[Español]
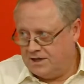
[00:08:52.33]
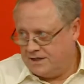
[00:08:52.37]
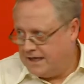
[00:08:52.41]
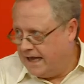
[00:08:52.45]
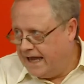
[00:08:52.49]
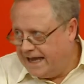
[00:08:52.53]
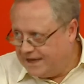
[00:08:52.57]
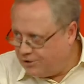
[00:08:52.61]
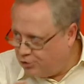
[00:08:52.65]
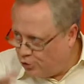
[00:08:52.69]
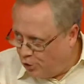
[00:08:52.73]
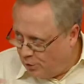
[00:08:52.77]

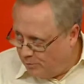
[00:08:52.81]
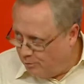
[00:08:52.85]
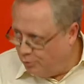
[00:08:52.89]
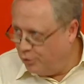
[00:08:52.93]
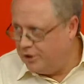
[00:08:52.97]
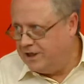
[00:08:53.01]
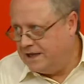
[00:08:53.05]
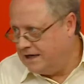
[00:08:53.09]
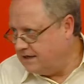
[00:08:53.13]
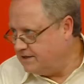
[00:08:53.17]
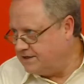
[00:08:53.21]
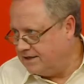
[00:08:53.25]
Eso lo
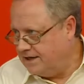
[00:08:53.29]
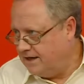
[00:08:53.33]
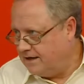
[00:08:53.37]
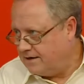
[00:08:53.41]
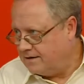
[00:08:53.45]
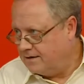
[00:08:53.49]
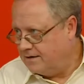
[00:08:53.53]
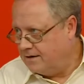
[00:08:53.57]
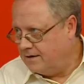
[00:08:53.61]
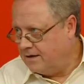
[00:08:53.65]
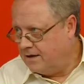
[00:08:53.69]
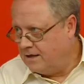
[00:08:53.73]
pueden hacer
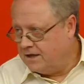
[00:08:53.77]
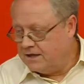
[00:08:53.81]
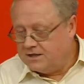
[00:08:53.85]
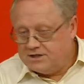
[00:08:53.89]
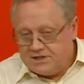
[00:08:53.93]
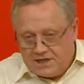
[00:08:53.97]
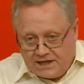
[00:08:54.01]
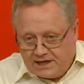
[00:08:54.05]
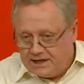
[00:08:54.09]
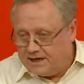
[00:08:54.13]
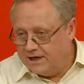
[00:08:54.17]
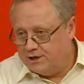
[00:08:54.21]

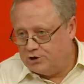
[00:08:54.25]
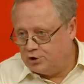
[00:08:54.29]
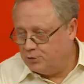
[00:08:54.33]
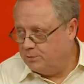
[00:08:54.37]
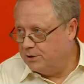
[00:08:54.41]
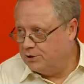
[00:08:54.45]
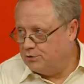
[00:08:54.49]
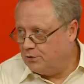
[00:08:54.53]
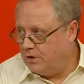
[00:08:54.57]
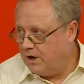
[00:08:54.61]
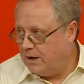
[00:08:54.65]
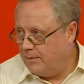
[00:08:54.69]
tienen el
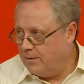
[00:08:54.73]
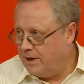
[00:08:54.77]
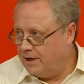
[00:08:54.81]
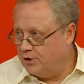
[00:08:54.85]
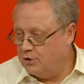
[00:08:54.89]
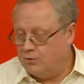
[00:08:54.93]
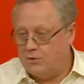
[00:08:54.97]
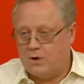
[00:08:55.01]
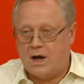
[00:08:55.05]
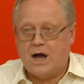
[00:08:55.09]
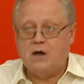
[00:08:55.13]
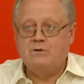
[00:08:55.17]
instrumento en la
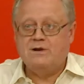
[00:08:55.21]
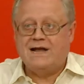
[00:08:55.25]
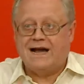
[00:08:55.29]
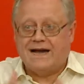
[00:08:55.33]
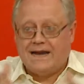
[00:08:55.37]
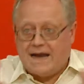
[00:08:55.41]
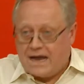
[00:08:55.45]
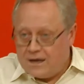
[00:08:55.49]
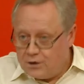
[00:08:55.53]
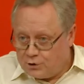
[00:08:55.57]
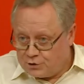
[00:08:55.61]
mano. Hay una gran